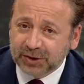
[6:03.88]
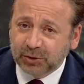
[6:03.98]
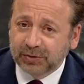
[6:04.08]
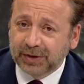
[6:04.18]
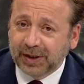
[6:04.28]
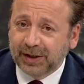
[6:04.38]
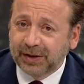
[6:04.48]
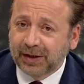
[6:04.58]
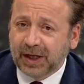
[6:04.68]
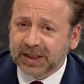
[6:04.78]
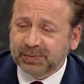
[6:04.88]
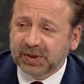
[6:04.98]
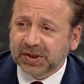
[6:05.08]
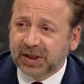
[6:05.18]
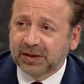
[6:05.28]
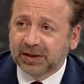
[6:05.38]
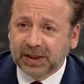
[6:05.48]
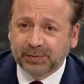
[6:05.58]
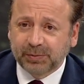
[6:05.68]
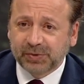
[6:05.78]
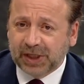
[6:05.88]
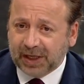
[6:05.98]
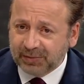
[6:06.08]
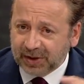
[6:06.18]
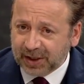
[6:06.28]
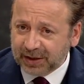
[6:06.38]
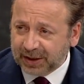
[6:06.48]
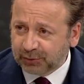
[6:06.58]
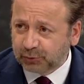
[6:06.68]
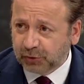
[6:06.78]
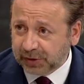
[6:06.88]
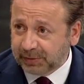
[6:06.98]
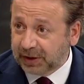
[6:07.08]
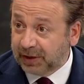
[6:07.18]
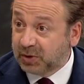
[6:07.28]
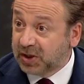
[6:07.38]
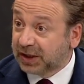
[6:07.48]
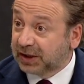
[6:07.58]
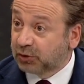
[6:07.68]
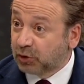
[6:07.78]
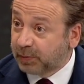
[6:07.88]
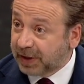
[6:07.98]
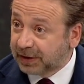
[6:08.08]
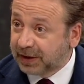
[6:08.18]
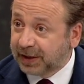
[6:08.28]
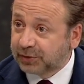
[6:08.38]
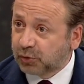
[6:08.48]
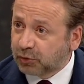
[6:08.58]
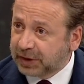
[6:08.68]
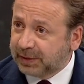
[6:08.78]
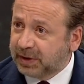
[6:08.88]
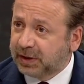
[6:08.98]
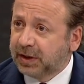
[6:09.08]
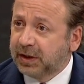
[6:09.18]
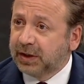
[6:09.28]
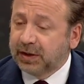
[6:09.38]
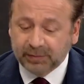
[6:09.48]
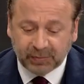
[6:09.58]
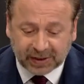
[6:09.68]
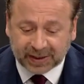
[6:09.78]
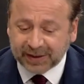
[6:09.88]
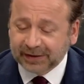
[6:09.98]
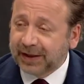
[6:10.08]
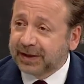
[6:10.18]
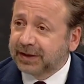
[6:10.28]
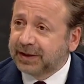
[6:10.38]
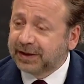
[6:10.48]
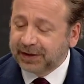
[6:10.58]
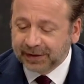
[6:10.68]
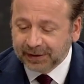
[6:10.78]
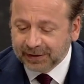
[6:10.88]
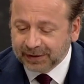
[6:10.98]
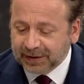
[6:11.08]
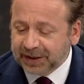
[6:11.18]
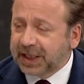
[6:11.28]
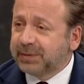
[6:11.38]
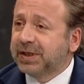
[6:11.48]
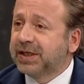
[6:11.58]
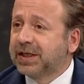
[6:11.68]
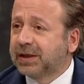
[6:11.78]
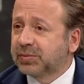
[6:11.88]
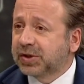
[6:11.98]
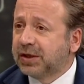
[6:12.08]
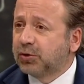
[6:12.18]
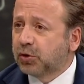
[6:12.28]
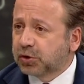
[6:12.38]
sezonda as başkanlık yapıp camiayı Aykut Kocaman'la birlikte ya. toparlayan çok önemli bir karakter ki kader birliği yapmış Ali